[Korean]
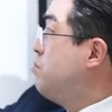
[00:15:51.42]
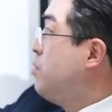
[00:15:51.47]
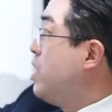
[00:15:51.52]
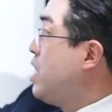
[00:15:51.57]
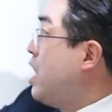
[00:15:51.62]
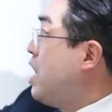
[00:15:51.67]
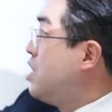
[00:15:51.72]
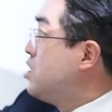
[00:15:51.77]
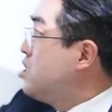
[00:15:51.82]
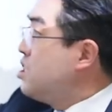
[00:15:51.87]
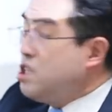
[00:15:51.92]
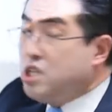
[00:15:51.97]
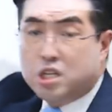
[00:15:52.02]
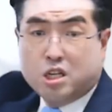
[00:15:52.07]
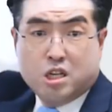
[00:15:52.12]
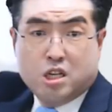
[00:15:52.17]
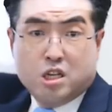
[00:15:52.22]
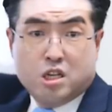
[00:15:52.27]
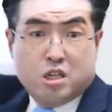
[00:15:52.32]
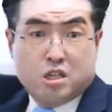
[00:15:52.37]
뭐야
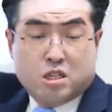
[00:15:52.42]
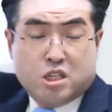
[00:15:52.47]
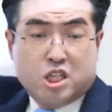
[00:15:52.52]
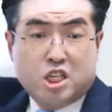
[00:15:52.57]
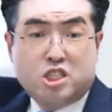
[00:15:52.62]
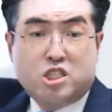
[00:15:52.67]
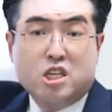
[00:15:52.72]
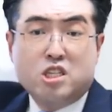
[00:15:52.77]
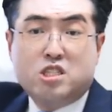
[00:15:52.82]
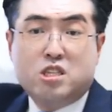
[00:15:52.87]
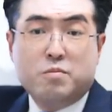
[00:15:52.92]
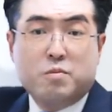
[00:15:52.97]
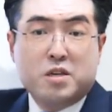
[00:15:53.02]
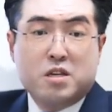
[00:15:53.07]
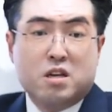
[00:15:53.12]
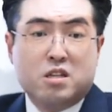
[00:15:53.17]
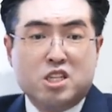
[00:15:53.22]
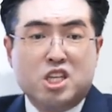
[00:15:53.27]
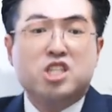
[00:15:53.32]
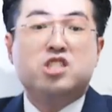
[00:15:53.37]

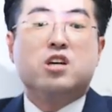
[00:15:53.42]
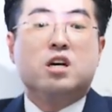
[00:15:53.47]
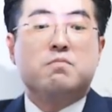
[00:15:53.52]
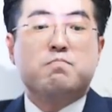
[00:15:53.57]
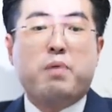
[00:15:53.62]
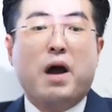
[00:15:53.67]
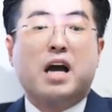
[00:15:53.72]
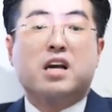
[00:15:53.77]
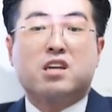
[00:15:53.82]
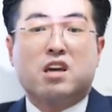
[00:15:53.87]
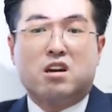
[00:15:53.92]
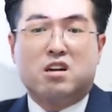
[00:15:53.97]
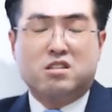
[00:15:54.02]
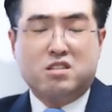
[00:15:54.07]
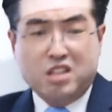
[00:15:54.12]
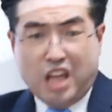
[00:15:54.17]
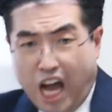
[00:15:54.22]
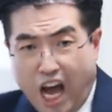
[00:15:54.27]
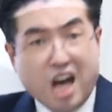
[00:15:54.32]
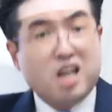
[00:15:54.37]
2012년 이전
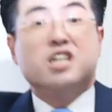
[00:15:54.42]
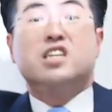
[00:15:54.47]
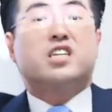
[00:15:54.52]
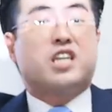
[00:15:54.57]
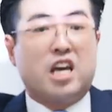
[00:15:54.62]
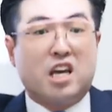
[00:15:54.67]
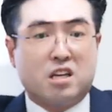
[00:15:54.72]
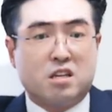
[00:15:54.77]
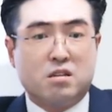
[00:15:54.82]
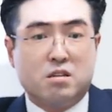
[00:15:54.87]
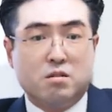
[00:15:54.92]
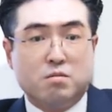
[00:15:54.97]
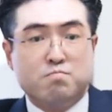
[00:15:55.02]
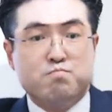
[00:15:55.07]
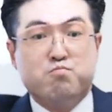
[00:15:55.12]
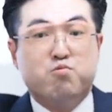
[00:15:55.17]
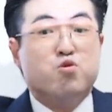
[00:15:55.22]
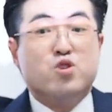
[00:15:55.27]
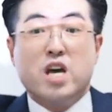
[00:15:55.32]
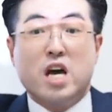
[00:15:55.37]
판결을 다 그렇게
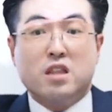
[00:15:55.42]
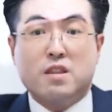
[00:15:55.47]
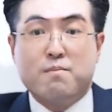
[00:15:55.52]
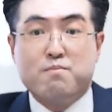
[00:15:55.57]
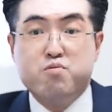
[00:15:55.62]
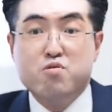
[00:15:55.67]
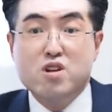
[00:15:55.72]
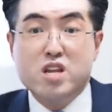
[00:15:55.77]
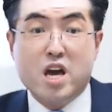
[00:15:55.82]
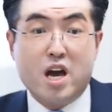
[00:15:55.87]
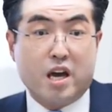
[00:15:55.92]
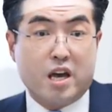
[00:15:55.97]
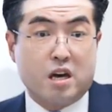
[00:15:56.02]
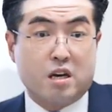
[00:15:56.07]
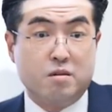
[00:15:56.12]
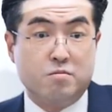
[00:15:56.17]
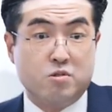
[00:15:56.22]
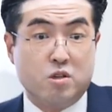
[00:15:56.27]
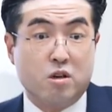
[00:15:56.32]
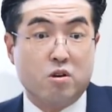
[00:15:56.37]
우리한테
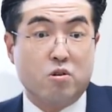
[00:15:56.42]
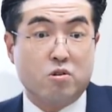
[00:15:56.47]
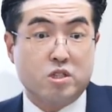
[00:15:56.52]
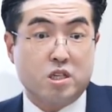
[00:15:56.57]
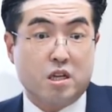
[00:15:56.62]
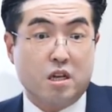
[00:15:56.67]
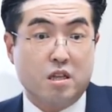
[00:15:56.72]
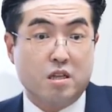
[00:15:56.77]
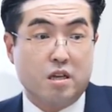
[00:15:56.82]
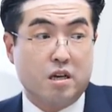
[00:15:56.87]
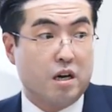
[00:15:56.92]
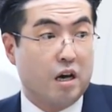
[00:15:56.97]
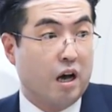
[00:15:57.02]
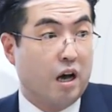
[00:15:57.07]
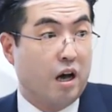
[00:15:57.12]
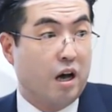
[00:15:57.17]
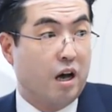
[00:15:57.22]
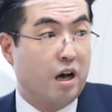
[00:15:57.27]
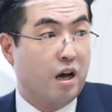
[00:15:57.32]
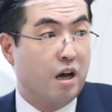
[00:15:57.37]
불리하게끔
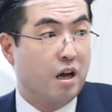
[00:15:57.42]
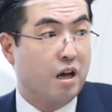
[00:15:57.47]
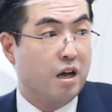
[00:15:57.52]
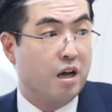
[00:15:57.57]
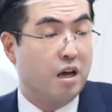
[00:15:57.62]
적용시켰는가?